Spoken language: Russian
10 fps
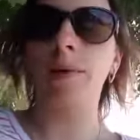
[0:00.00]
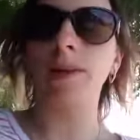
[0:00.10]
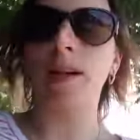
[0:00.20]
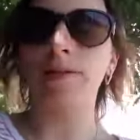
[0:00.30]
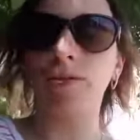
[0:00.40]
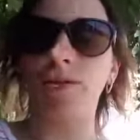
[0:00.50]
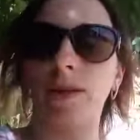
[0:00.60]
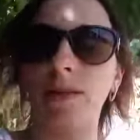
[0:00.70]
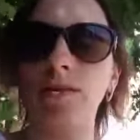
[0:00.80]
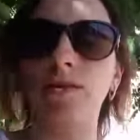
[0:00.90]
молдавскую
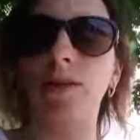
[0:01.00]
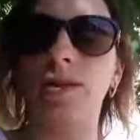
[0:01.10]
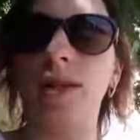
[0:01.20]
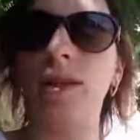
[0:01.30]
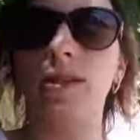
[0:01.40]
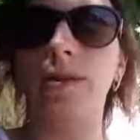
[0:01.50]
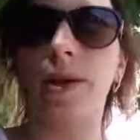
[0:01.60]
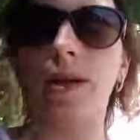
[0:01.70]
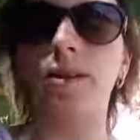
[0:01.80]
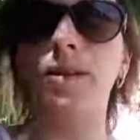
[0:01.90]
границу и заехать
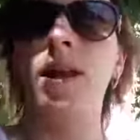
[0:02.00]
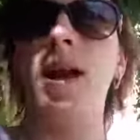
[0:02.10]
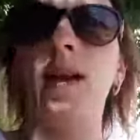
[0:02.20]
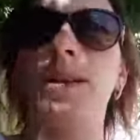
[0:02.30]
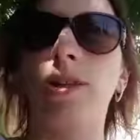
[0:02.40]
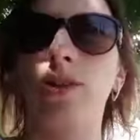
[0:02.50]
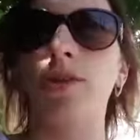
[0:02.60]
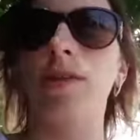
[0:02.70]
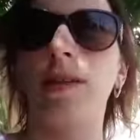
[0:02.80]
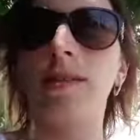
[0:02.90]
обратно.
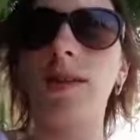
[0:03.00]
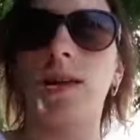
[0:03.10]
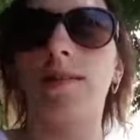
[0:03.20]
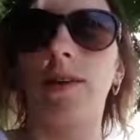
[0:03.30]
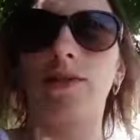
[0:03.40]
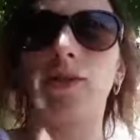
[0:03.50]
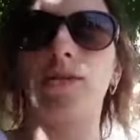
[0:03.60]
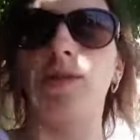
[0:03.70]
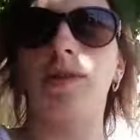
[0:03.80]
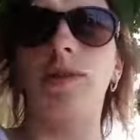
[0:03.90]
Начнется ли заново отчет,
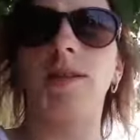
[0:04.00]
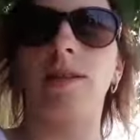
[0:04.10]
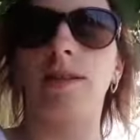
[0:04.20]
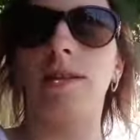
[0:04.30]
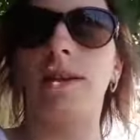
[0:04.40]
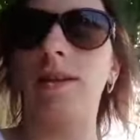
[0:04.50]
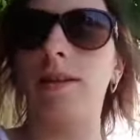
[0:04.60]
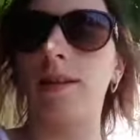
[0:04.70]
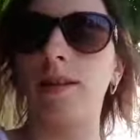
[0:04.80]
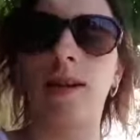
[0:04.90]
то есть 10 дней,
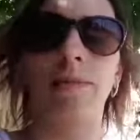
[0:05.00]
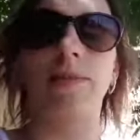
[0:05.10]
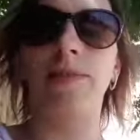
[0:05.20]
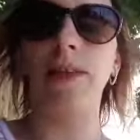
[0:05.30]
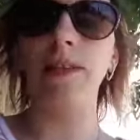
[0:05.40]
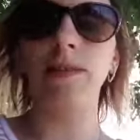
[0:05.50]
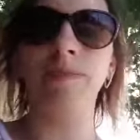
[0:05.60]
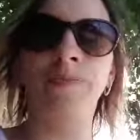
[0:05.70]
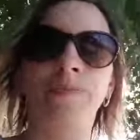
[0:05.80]
когда мы выйдем,